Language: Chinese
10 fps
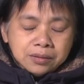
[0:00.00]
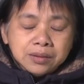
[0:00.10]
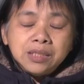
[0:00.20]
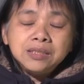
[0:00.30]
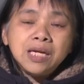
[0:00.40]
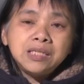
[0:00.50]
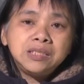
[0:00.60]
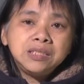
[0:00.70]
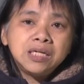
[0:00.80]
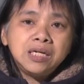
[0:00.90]
现在
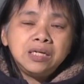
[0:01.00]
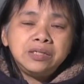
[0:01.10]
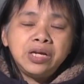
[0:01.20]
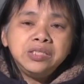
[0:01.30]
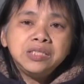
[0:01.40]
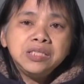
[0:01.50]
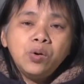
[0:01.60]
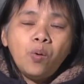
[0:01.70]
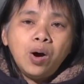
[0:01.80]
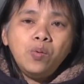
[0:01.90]
是一个人心
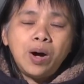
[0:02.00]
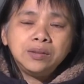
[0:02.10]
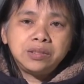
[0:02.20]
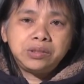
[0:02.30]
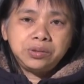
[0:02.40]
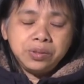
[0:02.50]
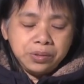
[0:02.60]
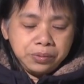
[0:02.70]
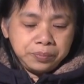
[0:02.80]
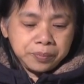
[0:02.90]
惶惶的时
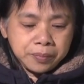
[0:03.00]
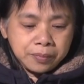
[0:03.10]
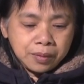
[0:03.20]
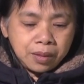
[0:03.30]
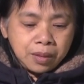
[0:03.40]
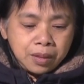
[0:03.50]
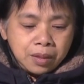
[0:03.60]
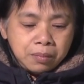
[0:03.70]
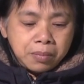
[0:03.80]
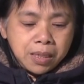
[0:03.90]
候，
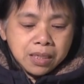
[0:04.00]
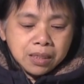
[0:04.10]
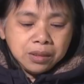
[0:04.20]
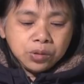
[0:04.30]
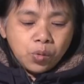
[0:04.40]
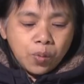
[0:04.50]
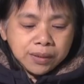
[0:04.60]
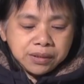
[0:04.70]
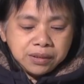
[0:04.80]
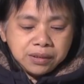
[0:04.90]
每一个人都
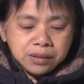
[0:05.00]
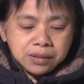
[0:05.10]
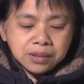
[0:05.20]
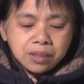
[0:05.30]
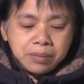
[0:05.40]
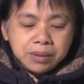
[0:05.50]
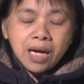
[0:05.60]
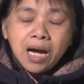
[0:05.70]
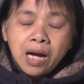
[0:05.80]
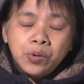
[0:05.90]
关心自己生命的
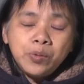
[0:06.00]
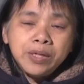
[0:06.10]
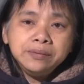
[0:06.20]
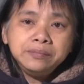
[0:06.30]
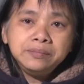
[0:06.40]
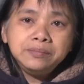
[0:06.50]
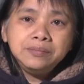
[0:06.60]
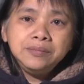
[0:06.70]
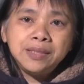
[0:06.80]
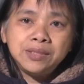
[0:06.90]
安危，
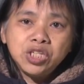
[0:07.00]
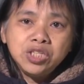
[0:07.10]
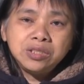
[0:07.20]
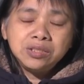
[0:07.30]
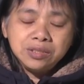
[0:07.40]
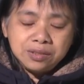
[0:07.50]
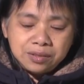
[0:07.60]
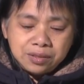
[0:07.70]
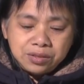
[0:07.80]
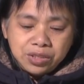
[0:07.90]
也正是
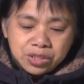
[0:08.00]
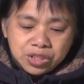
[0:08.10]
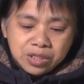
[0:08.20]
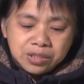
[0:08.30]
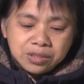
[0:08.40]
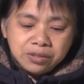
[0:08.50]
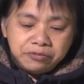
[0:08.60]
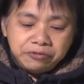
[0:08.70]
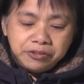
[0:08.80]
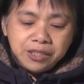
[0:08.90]
也正是
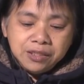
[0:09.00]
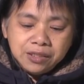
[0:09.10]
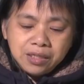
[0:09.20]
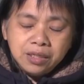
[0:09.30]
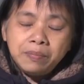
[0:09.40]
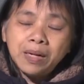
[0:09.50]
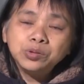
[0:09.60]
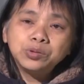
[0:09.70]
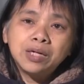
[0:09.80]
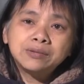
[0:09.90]
福音可以帮
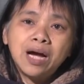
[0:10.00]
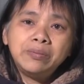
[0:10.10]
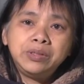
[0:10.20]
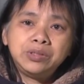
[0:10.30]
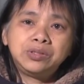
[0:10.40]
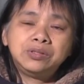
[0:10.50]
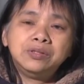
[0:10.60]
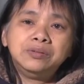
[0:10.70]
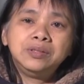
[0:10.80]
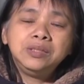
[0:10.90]
助到他们的时
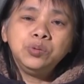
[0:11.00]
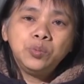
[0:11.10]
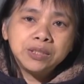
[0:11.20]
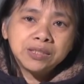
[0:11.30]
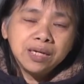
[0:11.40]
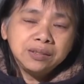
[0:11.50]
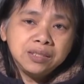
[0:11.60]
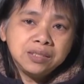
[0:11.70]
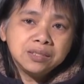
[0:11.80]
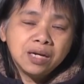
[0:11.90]
候，因为上帝
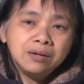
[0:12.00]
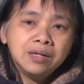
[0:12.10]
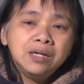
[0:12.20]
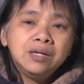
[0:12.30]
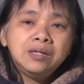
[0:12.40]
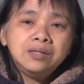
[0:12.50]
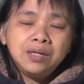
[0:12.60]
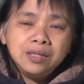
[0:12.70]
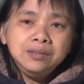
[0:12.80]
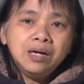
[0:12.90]
知道，
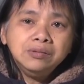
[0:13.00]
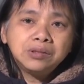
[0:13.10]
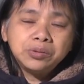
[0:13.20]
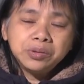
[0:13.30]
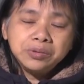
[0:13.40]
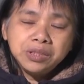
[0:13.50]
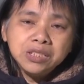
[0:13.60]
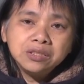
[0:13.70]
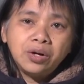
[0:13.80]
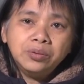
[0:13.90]
人要走到
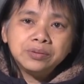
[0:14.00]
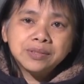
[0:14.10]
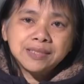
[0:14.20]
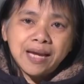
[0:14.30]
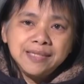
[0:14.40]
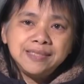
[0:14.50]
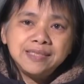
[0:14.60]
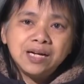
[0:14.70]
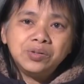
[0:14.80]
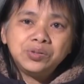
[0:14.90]
尽头才知
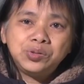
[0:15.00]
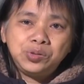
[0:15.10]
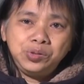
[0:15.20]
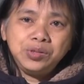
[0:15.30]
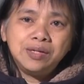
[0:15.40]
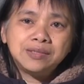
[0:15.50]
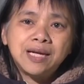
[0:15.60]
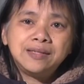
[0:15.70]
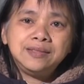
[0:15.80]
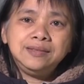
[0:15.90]
道需要
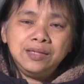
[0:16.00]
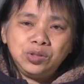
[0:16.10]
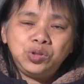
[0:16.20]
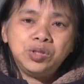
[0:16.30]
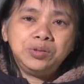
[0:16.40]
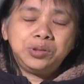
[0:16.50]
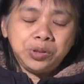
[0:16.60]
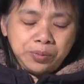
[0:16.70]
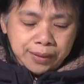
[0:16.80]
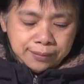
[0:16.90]
上帝，也需要
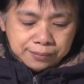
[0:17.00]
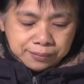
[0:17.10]
救恩。